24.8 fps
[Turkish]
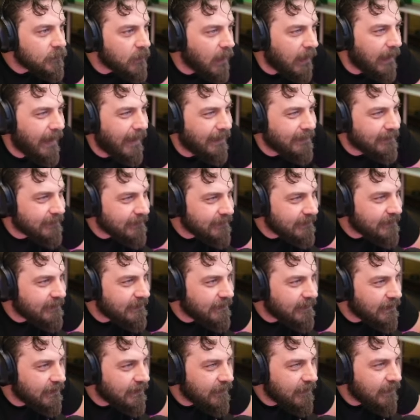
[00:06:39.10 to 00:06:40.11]
Dur lan.
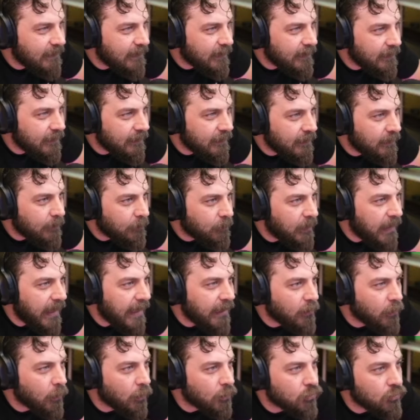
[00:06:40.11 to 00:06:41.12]

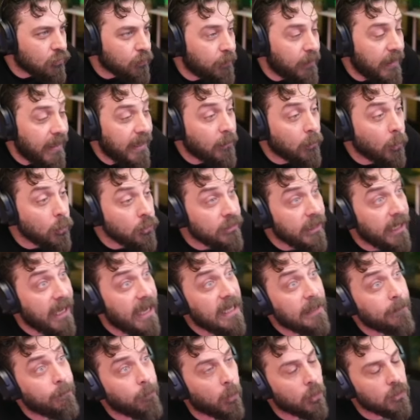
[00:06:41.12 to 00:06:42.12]
Black Rose. Black Rose
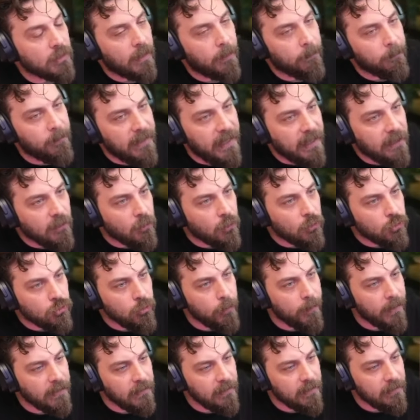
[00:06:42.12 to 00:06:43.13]
8born'dan. Black
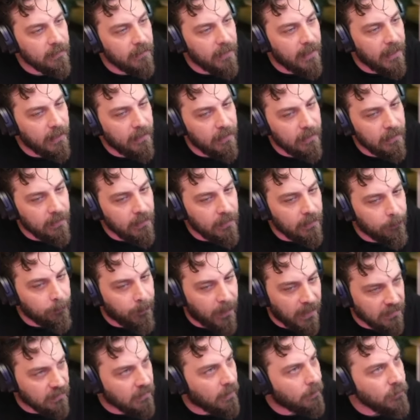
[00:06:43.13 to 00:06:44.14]
Rose'u ben ee,
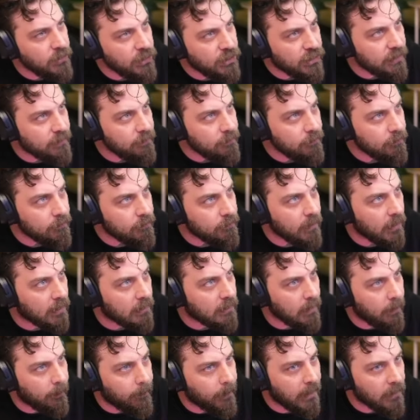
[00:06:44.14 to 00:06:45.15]
banlamıştım.
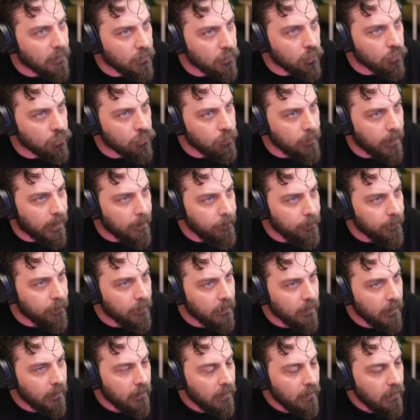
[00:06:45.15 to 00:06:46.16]
Hatta banlıyordum hep.
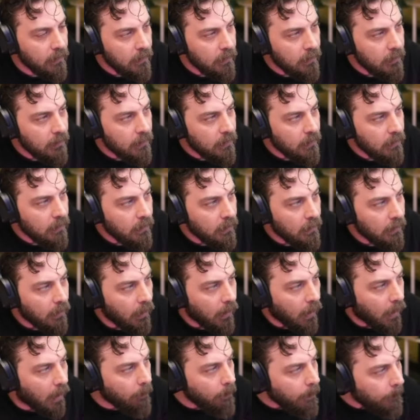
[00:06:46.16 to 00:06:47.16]

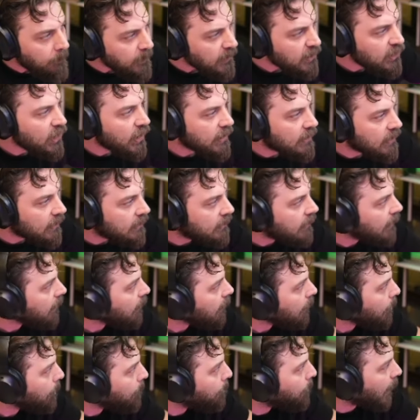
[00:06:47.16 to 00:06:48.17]
Ama bir
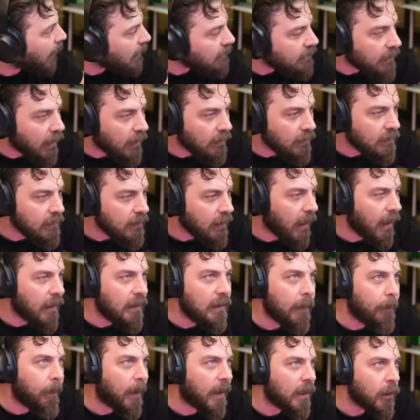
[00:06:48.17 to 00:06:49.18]
şekilde banlandığı
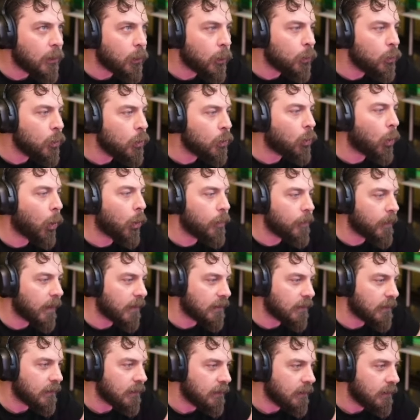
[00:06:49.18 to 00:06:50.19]
halde bana gönül
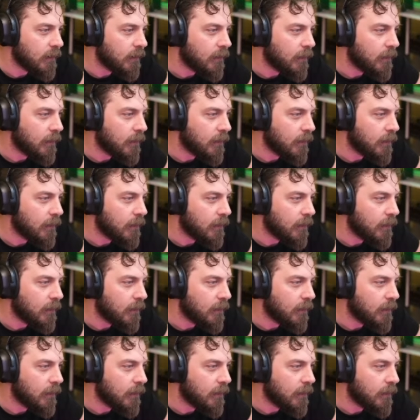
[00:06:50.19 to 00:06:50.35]
koymadı.